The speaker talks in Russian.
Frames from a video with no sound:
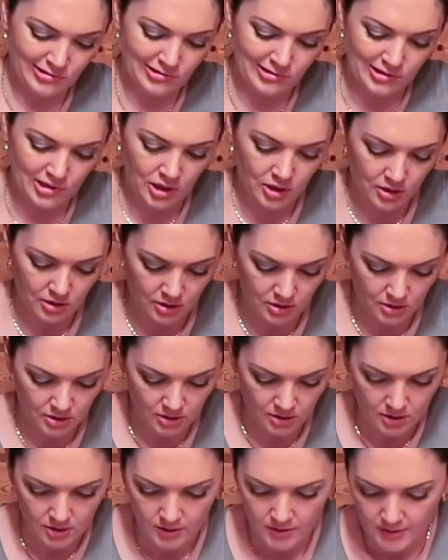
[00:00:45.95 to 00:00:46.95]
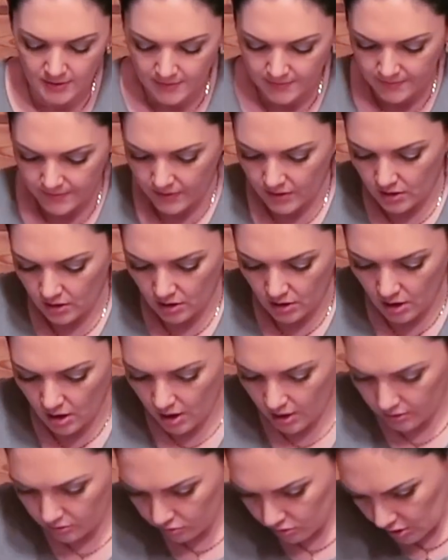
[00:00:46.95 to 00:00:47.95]
О,
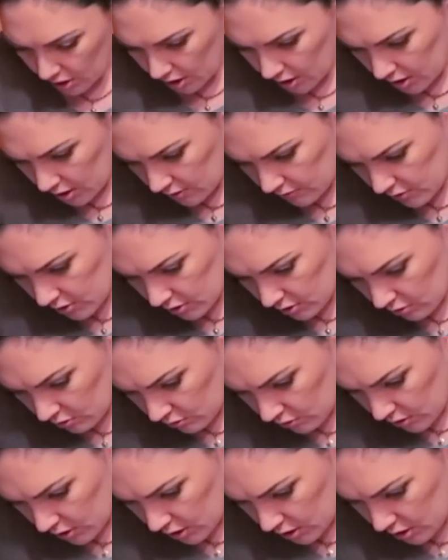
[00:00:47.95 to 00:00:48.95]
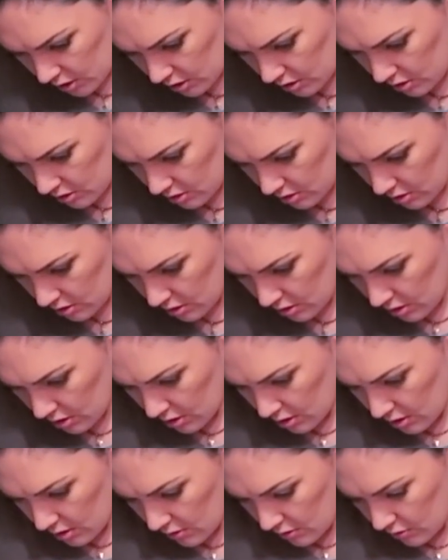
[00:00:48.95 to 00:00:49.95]
да, тут так и не вскроешь.
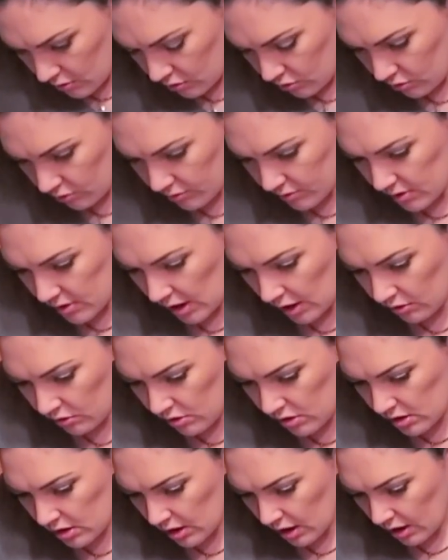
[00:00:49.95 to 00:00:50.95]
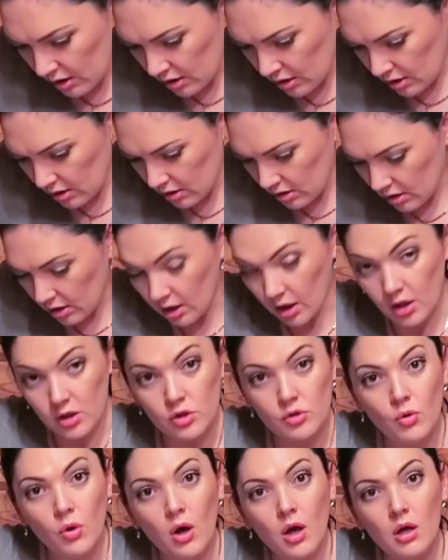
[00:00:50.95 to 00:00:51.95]
Ну, с одной стороны и
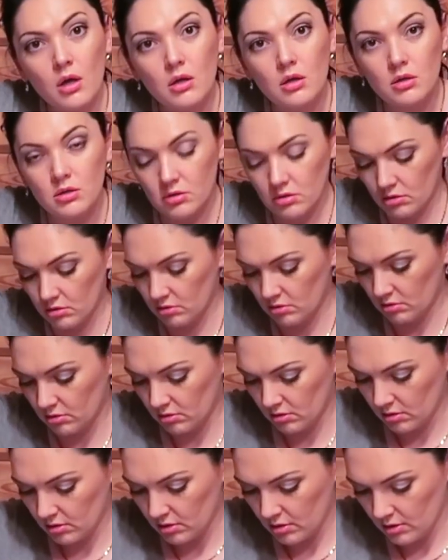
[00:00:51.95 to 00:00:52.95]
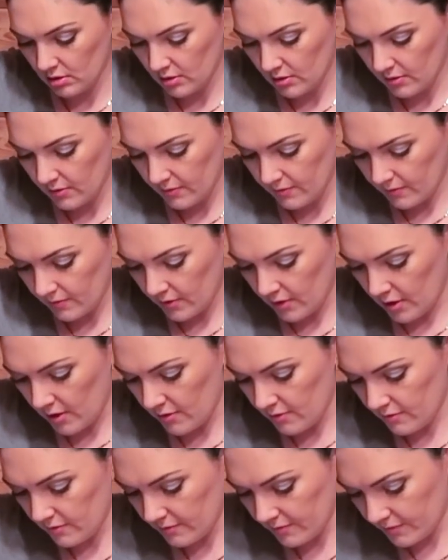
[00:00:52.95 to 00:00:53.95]
хорошо.
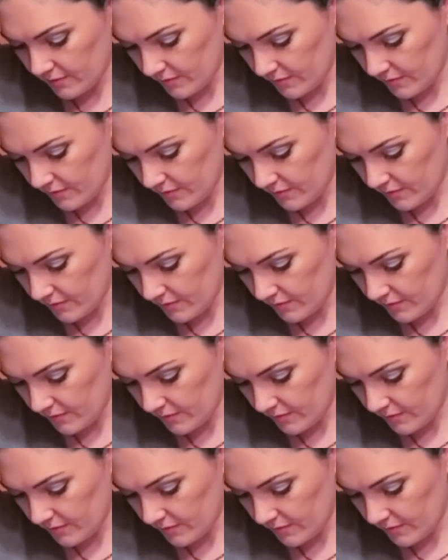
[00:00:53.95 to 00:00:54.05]
Да.